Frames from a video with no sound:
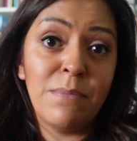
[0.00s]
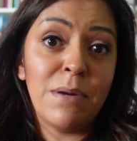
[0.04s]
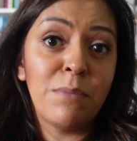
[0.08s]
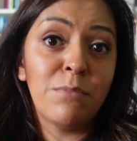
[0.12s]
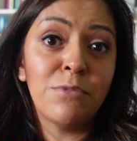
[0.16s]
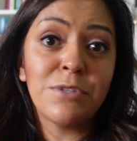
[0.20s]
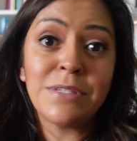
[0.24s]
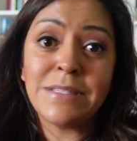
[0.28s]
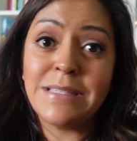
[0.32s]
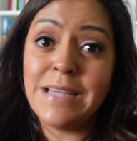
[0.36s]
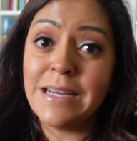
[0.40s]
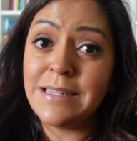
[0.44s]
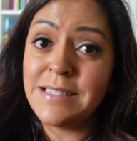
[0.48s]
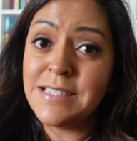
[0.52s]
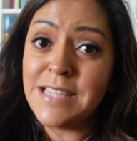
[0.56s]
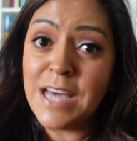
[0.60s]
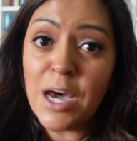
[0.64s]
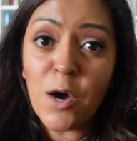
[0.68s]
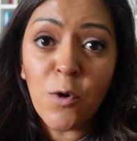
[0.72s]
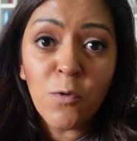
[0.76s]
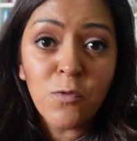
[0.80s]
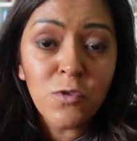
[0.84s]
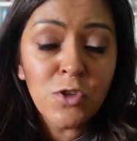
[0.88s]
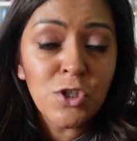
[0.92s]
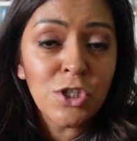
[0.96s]
Man muss nachts
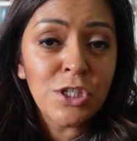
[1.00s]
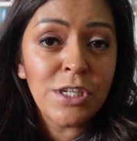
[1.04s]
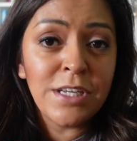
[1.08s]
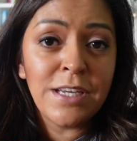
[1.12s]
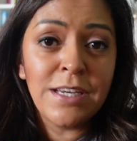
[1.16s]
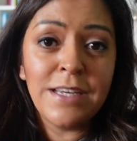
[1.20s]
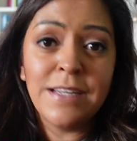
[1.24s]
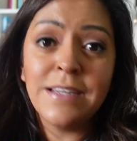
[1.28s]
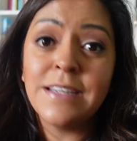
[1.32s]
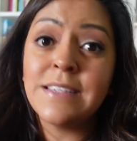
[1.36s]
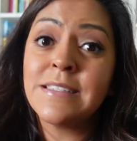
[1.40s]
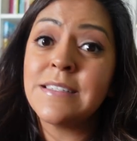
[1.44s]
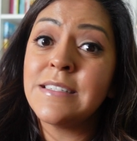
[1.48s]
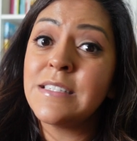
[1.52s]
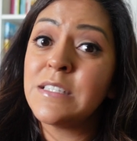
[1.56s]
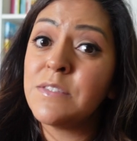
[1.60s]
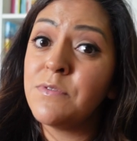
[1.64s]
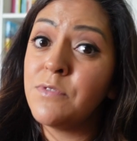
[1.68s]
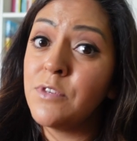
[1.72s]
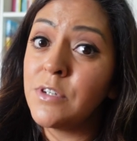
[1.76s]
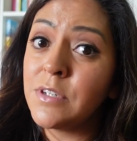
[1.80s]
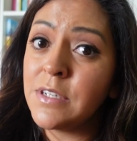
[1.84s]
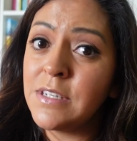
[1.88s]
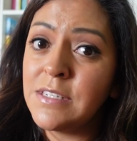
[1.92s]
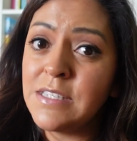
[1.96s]
aufstehen. Es
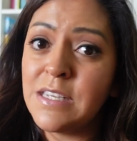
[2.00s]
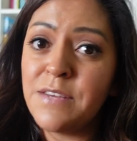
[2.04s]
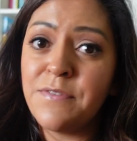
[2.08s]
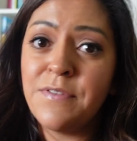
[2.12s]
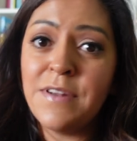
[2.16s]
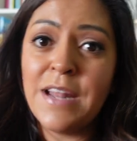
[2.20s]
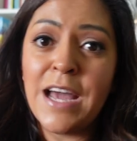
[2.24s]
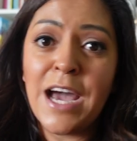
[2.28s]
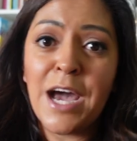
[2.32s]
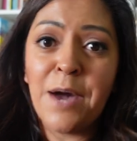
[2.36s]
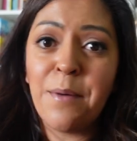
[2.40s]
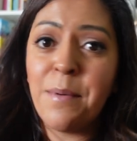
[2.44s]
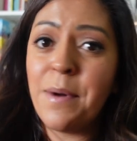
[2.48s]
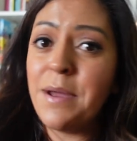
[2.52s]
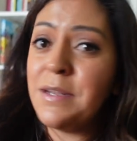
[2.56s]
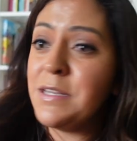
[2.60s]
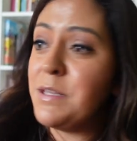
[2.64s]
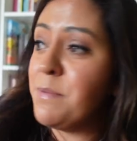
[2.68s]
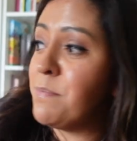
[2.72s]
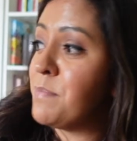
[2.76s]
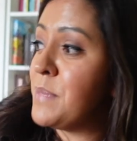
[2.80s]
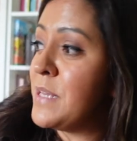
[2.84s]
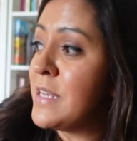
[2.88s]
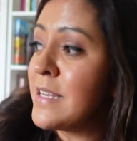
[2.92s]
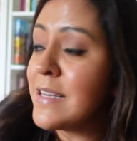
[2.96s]
ist wirklich sehr viel Arbeit.
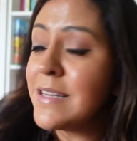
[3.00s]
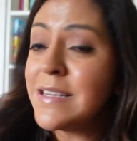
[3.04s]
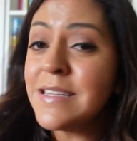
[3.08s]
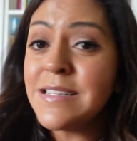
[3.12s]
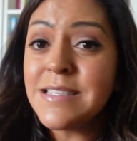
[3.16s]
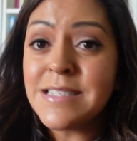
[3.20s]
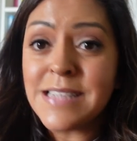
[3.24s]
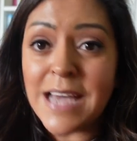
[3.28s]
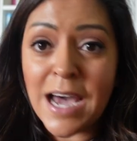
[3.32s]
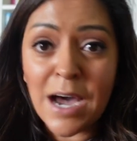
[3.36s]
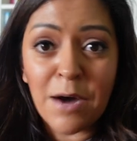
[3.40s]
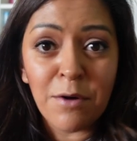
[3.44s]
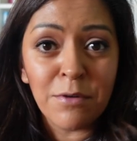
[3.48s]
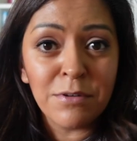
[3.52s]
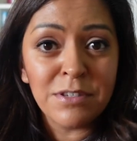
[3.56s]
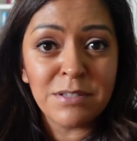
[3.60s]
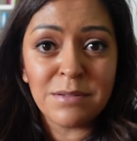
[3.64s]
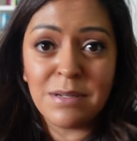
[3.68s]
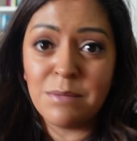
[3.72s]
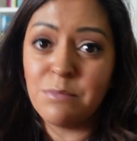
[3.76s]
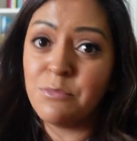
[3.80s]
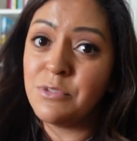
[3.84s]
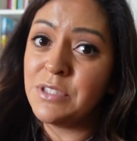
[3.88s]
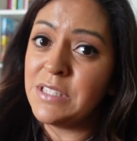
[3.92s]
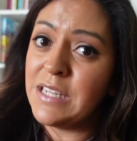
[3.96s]
Die pinkeln ins Haus.
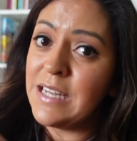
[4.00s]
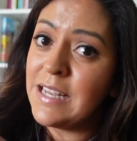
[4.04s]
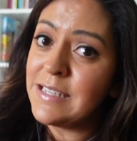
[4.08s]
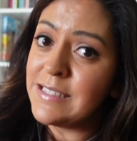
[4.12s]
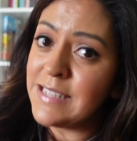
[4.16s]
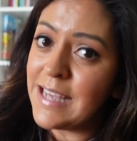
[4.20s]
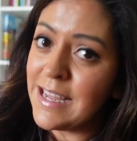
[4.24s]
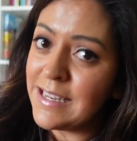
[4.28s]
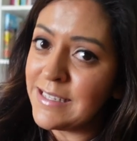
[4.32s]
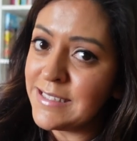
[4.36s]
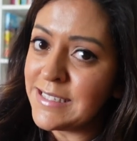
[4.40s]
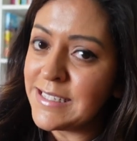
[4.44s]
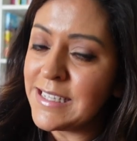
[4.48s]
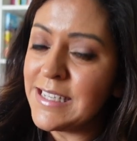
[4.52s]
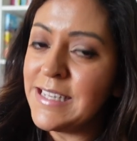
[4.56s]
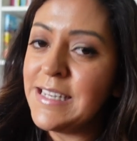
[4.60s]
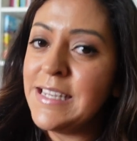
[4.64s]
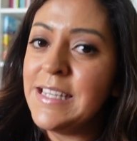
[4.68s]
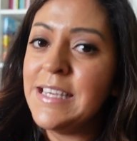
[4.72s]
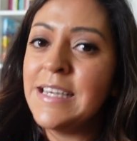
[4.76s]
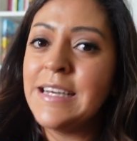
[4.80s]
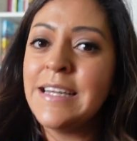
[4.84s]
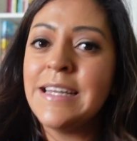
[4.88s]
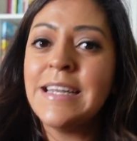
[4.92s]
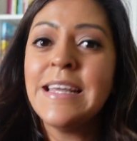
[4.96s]
Man muss das
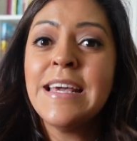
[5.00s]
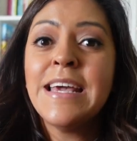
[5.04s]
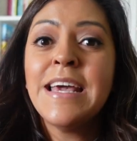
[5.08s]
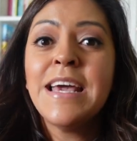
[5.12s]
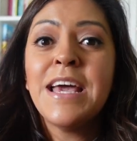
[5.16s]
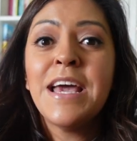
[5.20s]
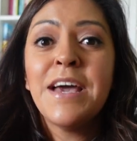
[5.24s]
antrainieren.